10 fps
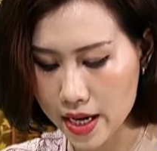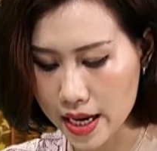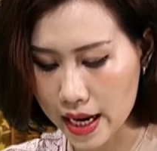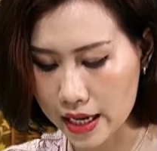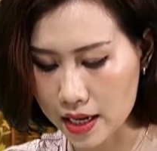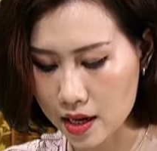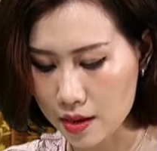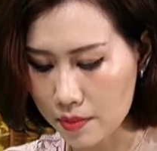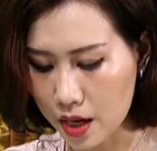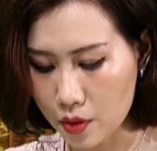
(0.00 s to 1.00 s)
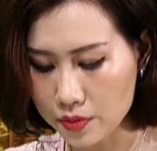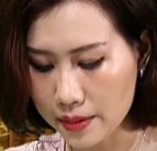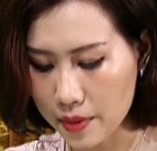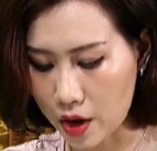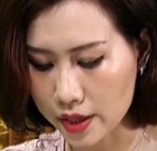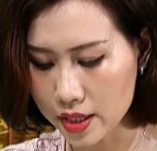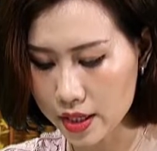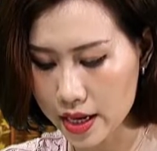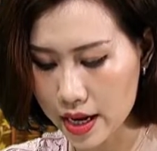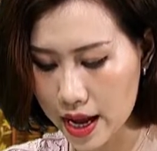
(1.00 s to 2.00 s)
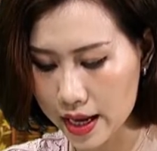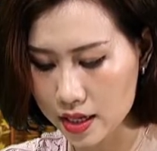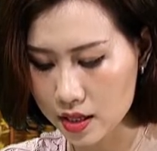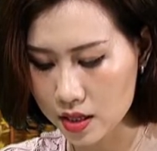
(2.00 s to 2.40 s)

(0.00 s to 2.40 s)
ngày mà không dám hỏi ý kiến ai.